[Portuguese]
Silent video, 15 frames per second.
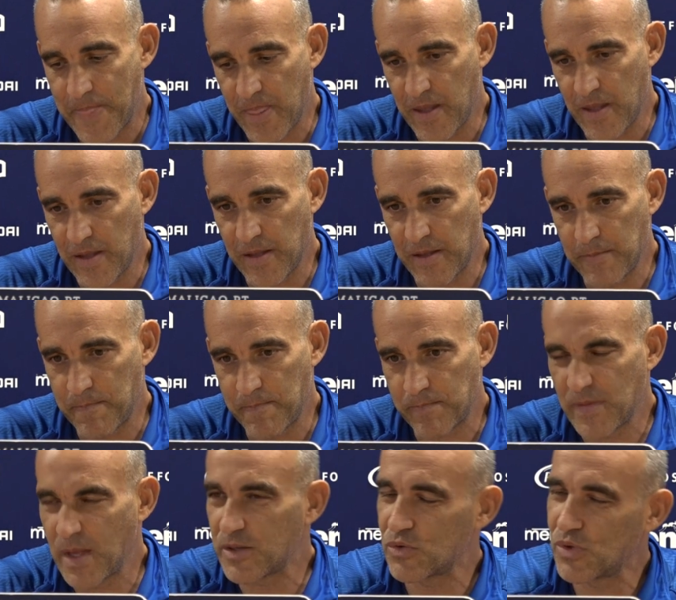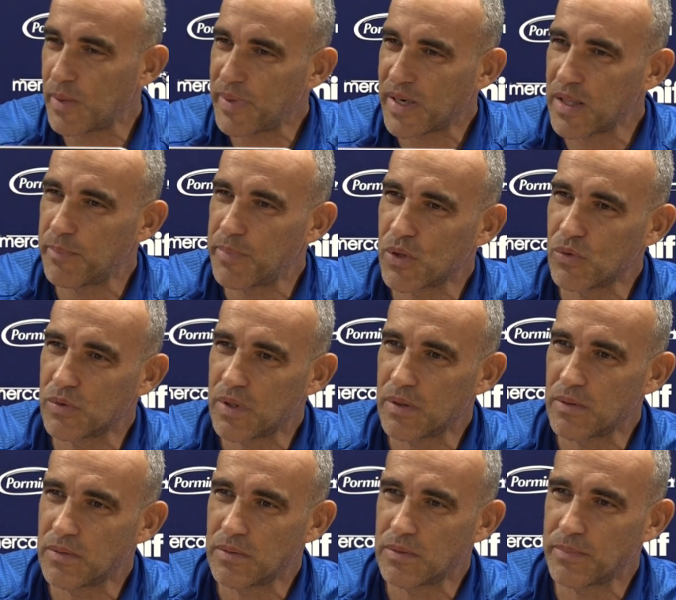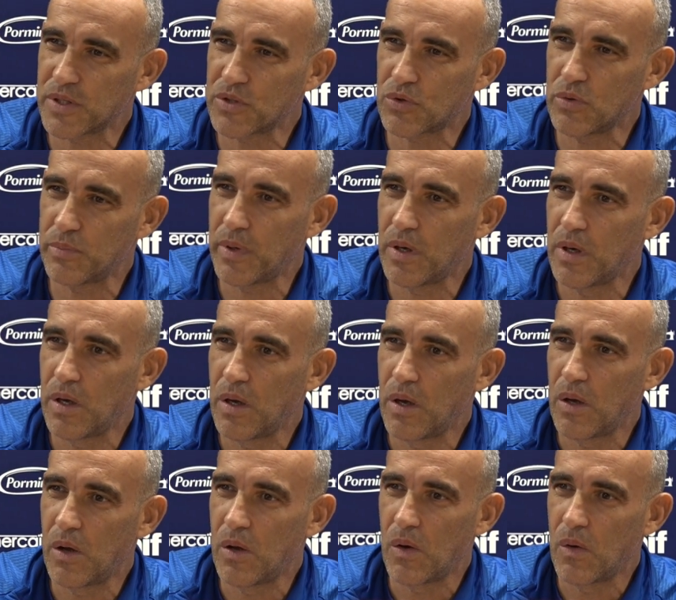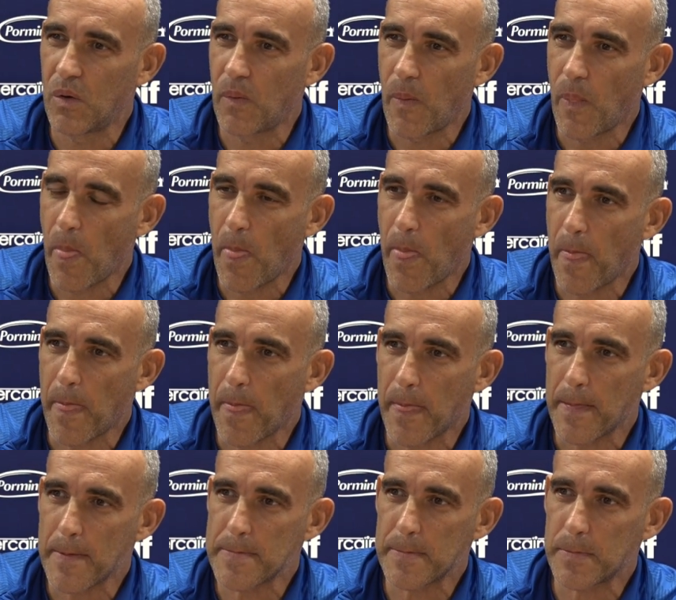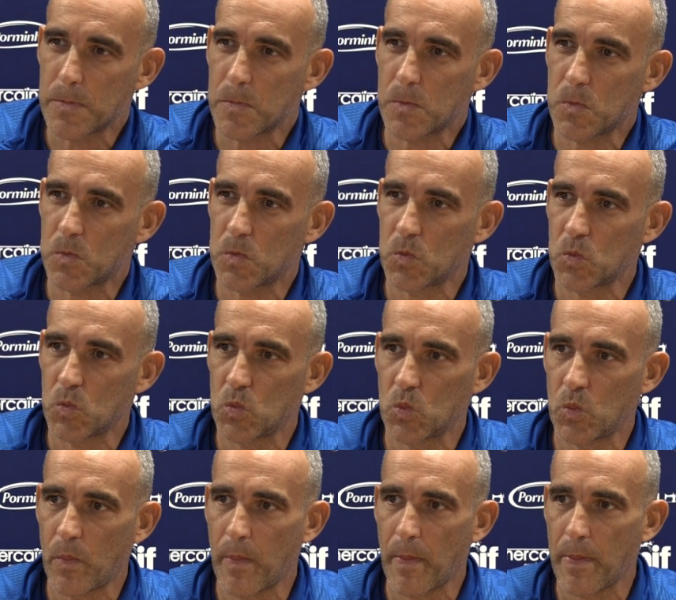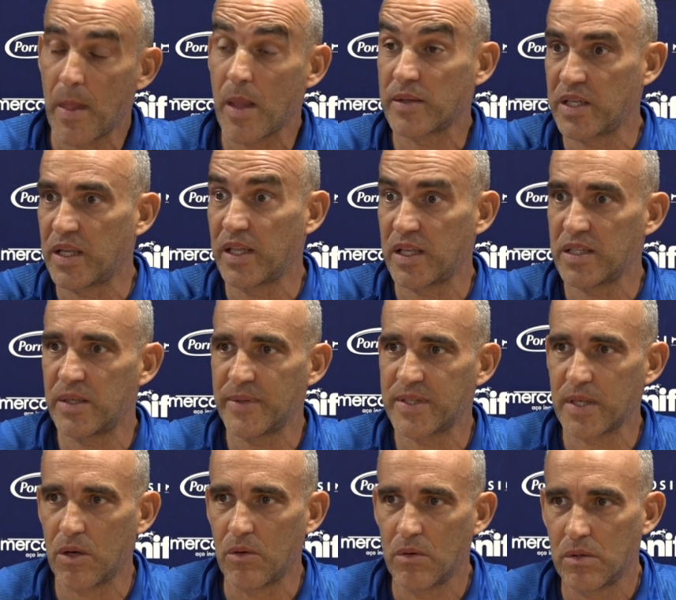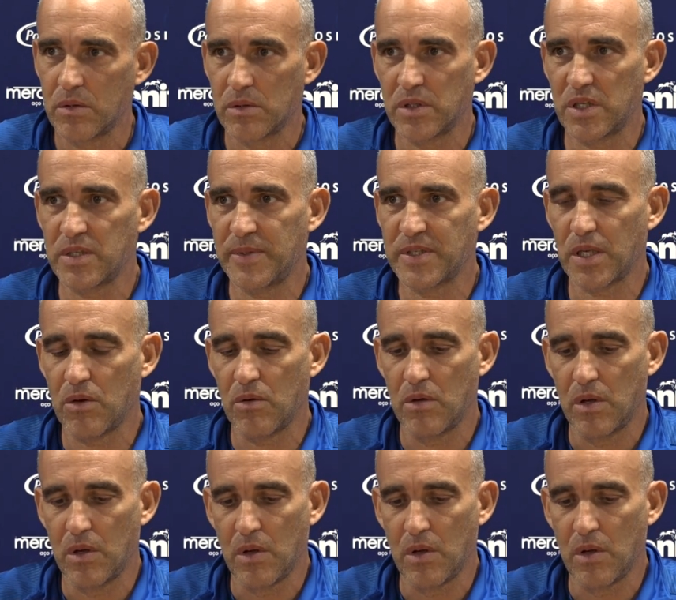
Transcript: Um, eh, a segunda parte da pergunta, peço desculpa. Para além dessa vitória que procuram... E... Sim, da exibição, da exibição